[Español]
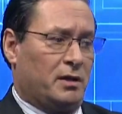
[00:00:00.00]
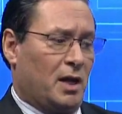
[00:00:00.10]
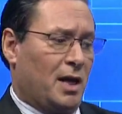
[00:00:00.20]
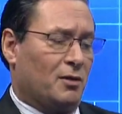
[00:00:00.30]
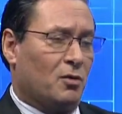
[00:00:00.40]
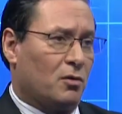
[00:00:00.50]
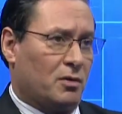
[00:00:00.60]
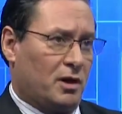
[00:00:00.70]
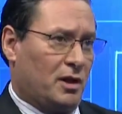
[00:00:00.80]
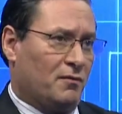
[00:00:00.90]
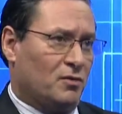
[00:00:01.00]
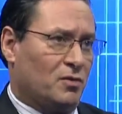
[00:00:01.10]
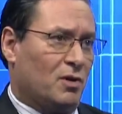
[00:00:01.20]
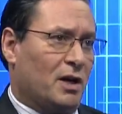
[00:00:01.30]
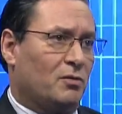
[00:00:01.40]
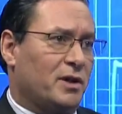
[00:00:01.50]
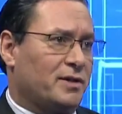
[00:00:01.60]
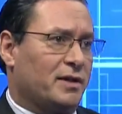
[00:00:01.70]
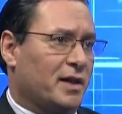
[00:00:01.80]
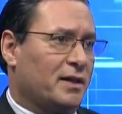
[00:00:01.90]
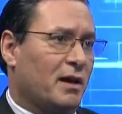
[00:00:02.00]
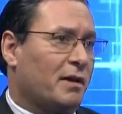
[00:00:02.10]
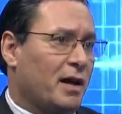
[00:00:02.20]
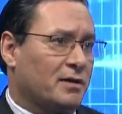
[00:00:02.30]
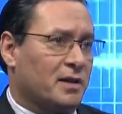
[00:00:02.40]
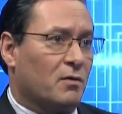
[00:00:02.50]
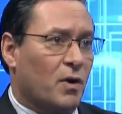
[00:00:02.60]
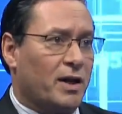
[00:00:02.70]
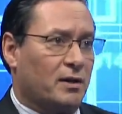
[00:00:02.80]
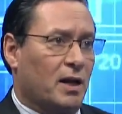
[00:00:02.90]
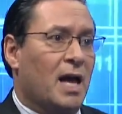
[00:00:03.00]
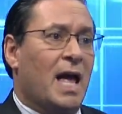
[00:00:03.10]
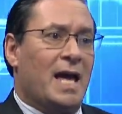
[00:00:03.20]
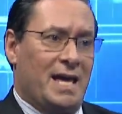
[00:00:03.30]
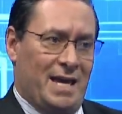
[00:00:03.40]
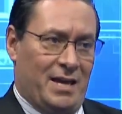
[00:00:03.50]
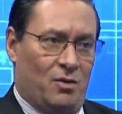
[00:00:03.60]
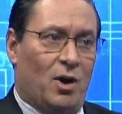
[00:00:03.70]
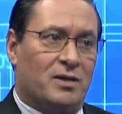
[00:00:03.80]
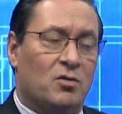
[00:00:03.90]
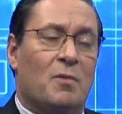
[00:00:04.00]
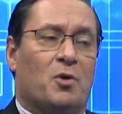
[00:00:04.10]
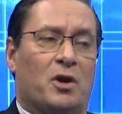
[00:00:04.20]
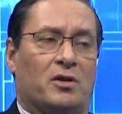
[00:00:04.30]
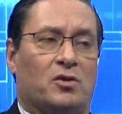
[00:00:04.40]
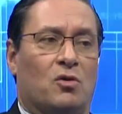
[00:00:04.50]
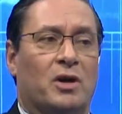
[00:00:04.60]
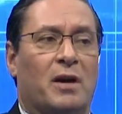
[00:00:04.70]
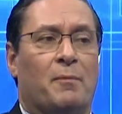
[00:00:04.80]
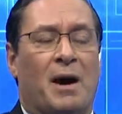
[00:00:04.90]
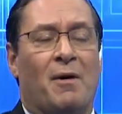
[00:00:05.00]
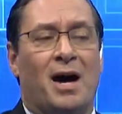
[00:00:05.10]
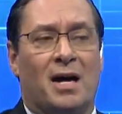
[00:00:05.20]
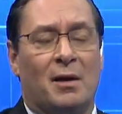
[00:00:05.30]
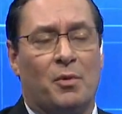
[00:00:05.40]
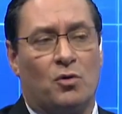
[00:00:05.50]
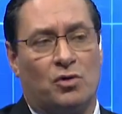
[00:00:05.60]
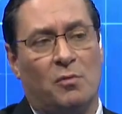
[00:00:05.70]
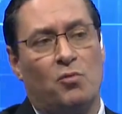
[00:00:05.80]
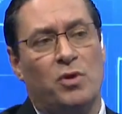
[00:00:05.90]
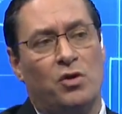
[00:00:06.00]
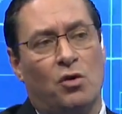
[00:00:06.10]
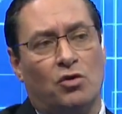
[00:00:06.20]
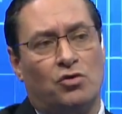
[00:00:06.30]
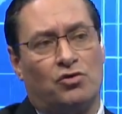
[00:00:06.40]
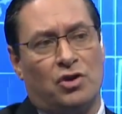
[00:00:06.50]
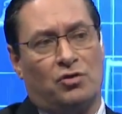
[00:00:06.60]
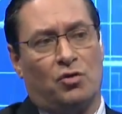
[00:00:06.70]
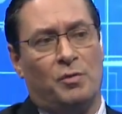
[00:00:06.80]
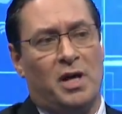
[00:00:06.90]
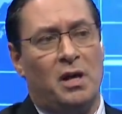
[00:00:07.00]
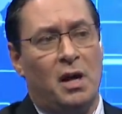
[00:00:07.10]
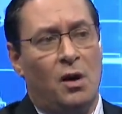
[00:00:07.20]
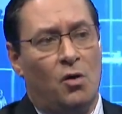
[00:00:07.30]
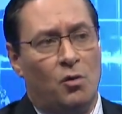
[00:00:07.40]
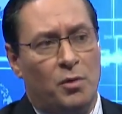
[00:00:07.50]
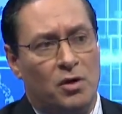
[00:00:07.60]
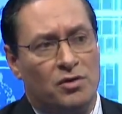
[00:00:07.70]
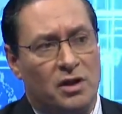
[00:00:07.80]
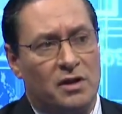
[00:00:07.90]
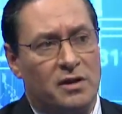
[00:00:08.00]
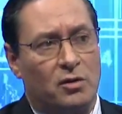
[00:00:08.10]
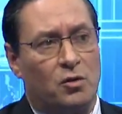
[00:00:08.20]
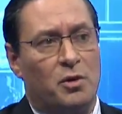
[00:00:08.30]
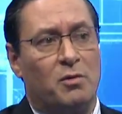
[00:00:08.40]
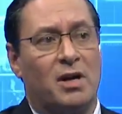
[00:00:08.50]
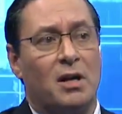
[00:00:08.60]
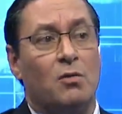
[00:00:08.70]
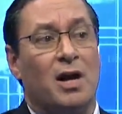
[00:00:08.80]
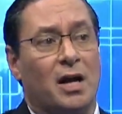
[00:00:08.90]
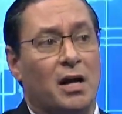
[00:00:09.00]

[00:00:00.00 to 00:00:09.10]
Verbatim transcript: taladros que están funcionando y de 70 quedan 50. Y ellos hacen una proyección que va a bajar la producción en 1.800.000, 1.700.000 barriles, una